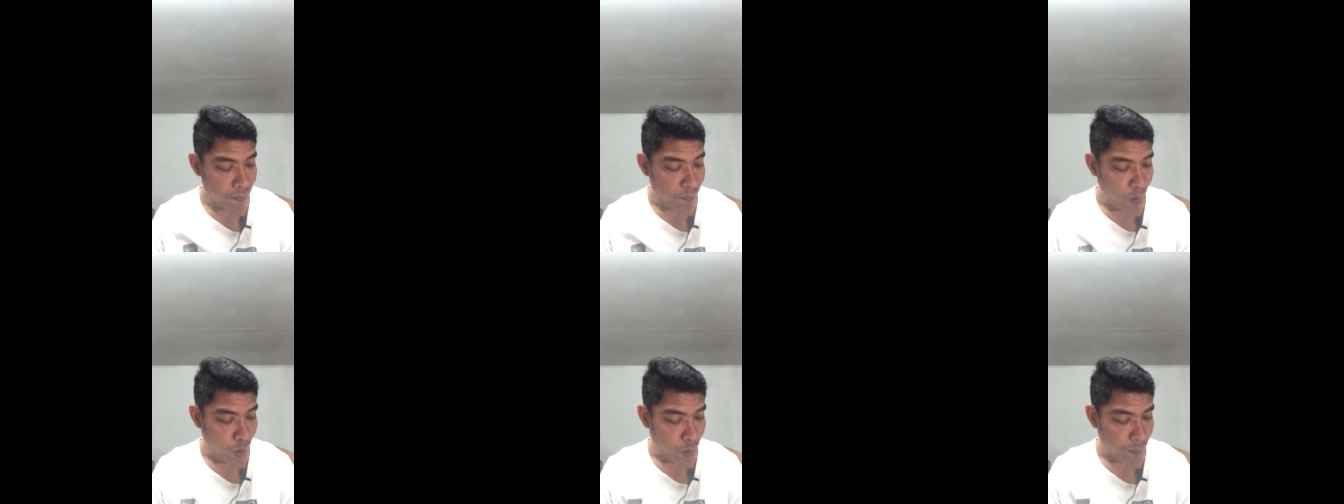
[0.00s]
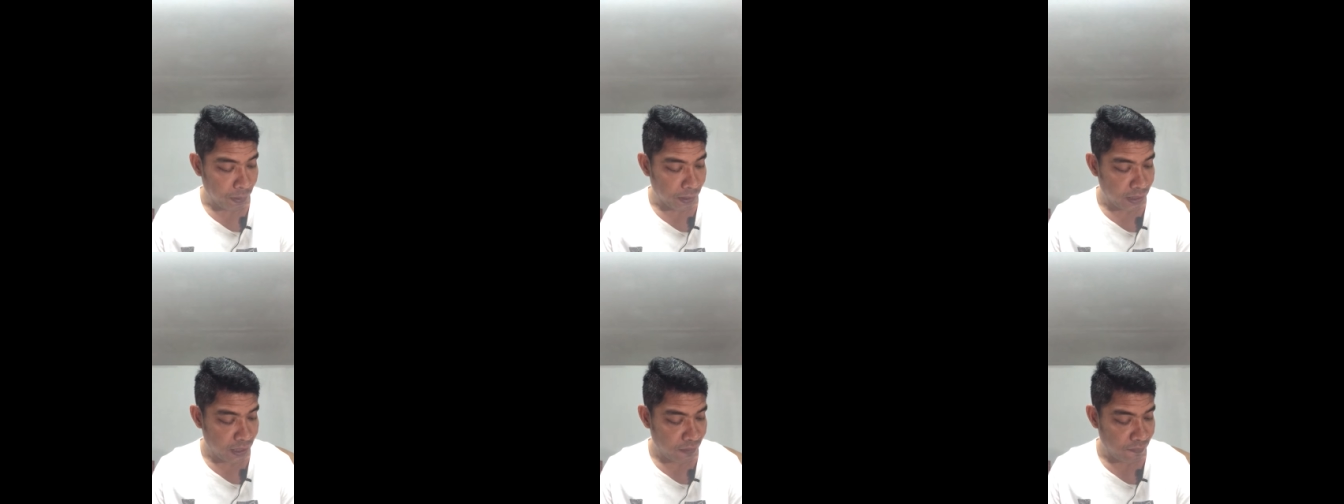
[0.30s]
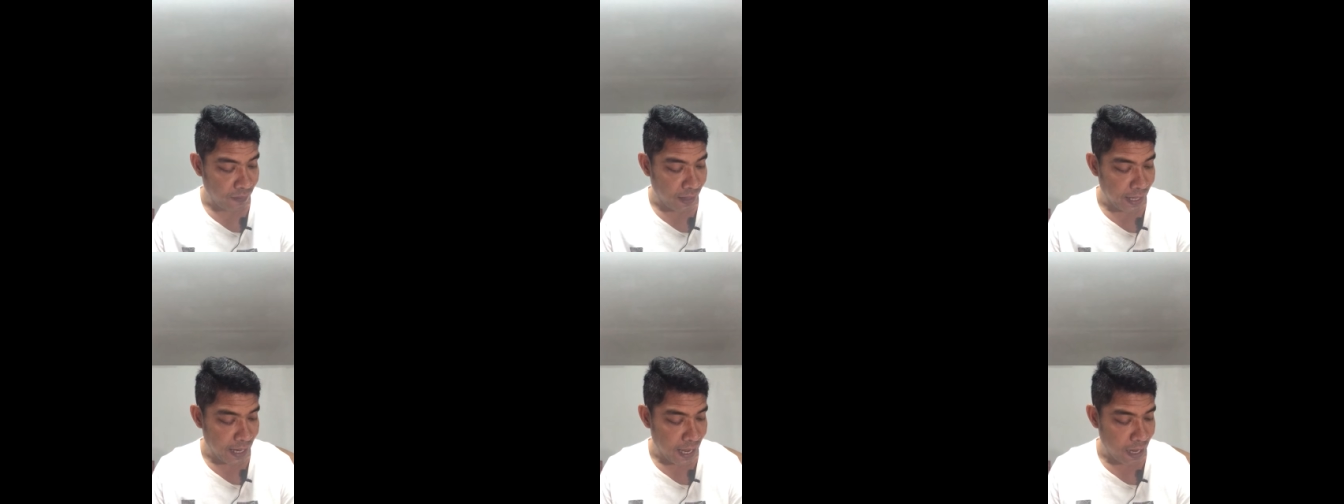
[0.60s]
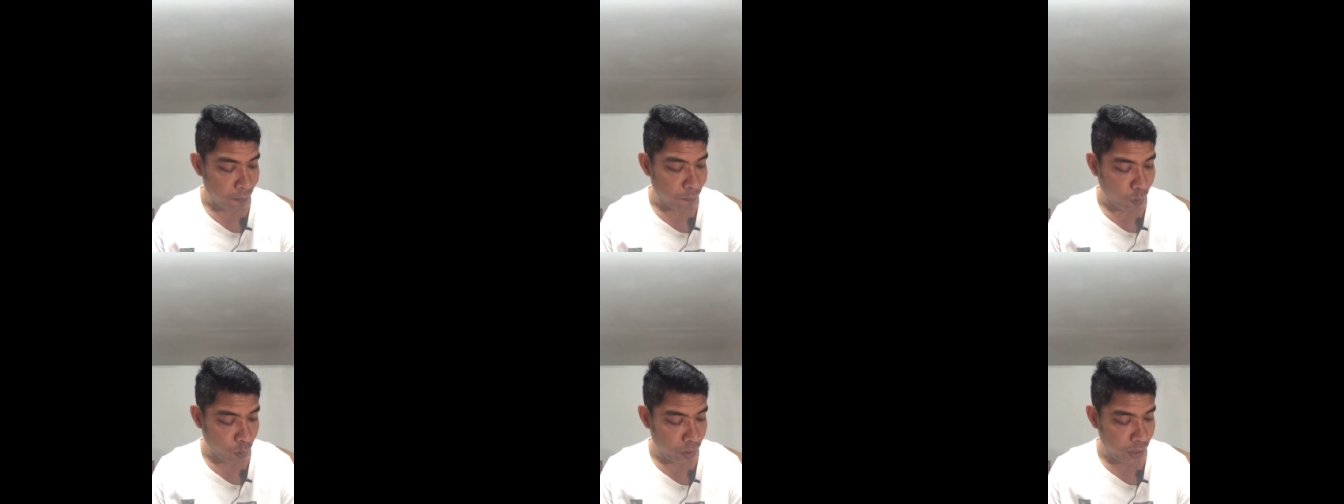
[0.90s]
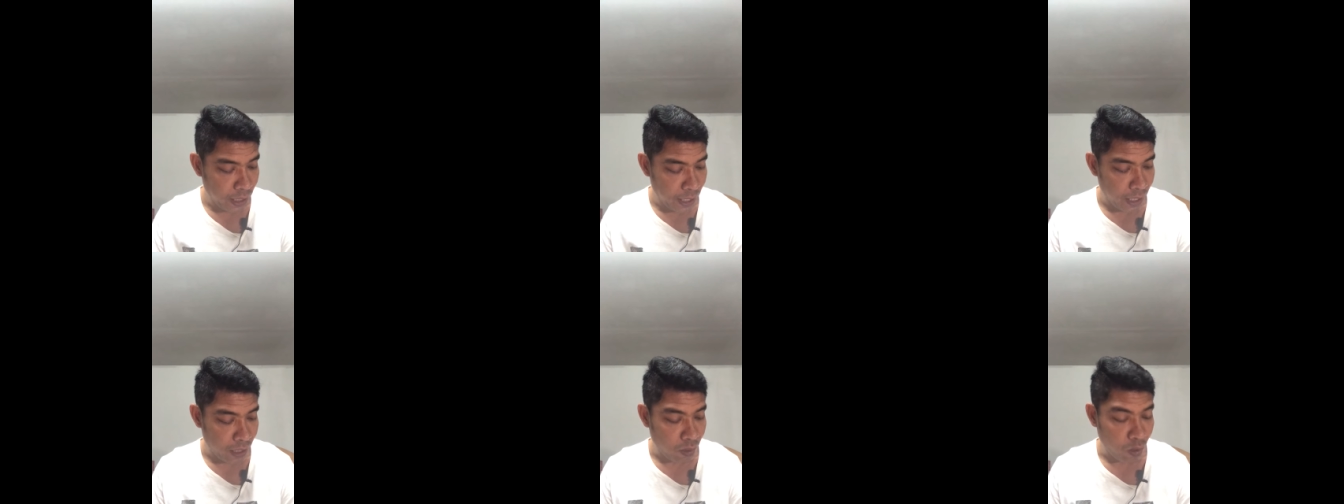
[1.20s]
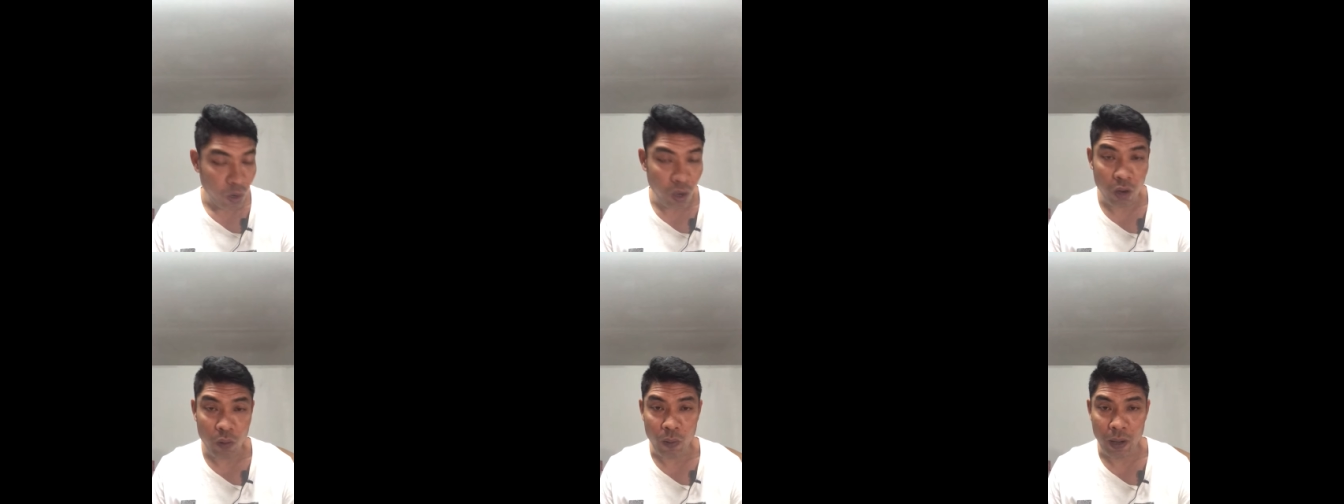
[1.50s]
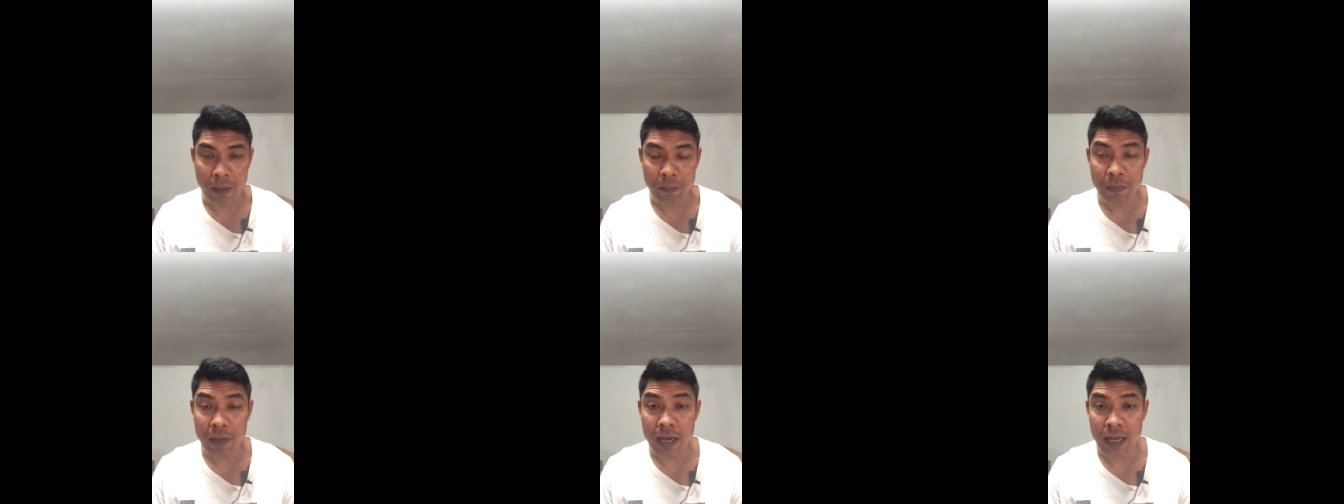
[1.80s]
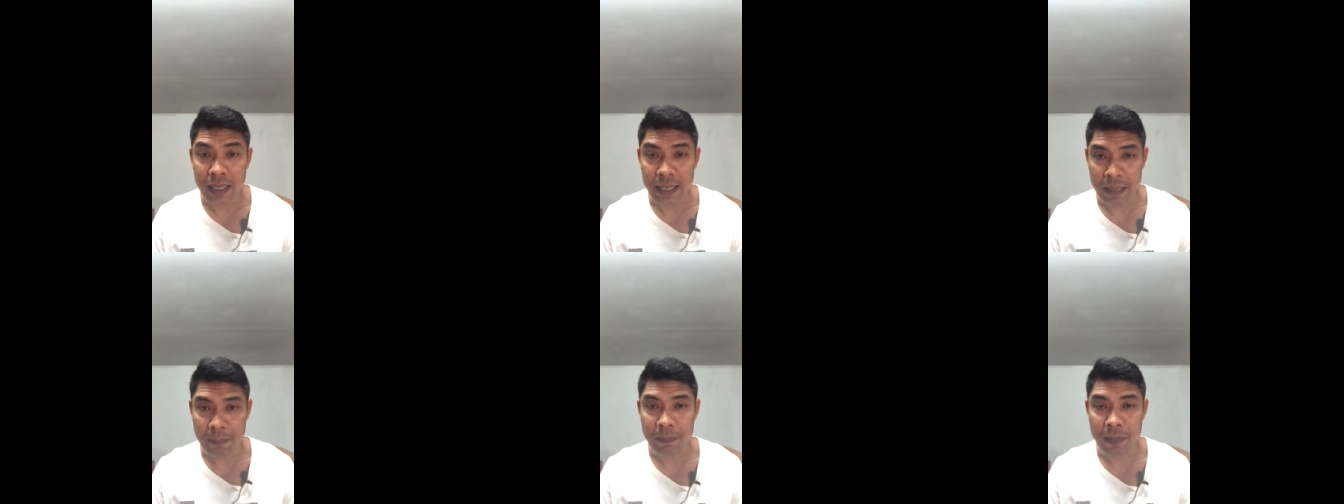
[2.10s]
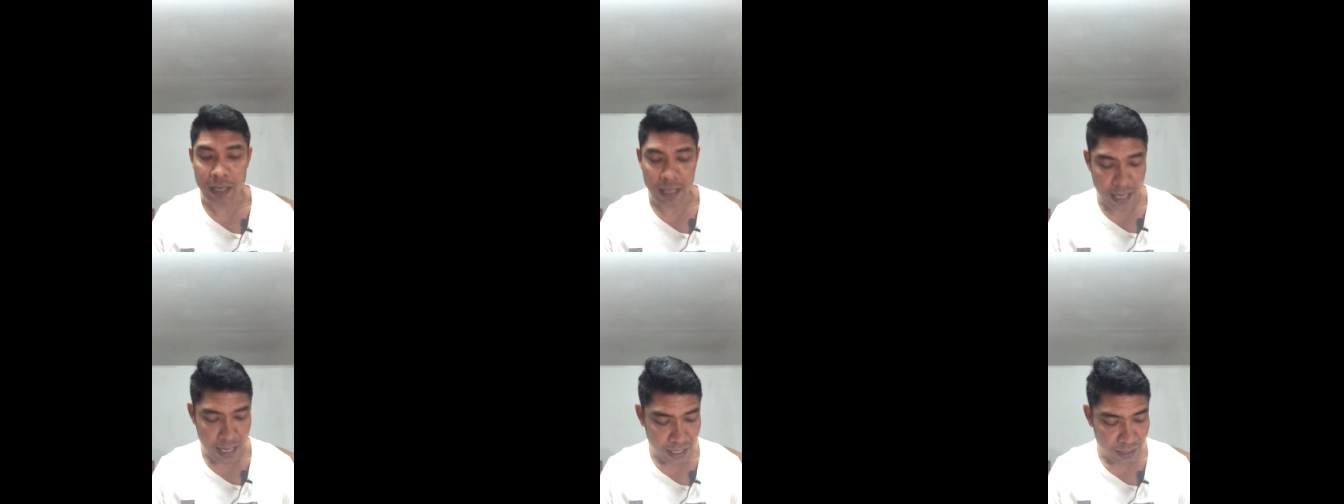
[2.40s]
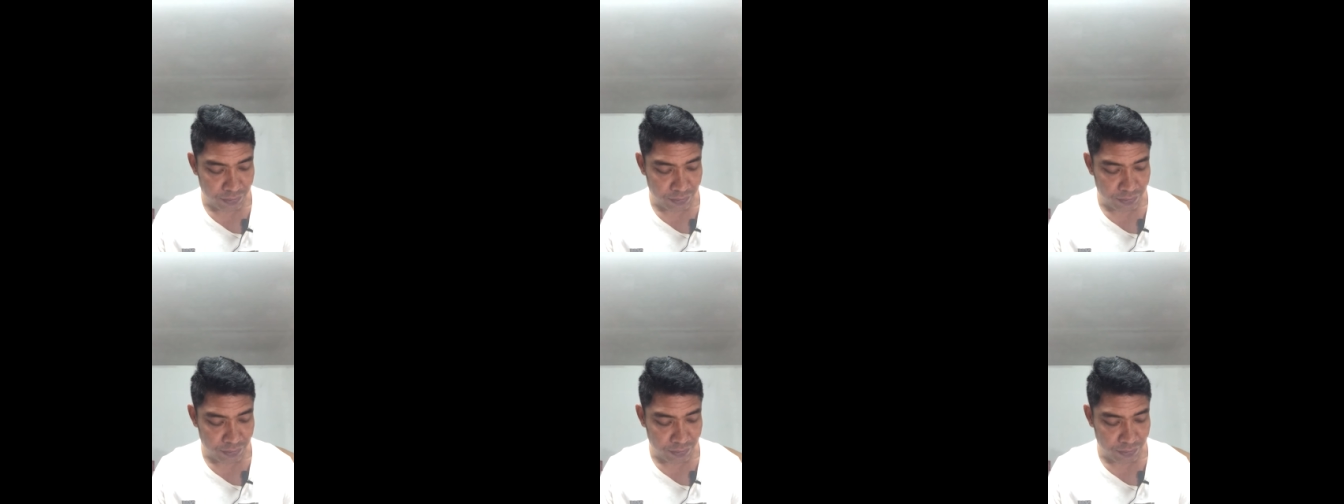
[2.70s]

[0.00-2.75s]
มองไปที่ฝ่ายแดงพลเอกอขวัญเมืองเลดเปิด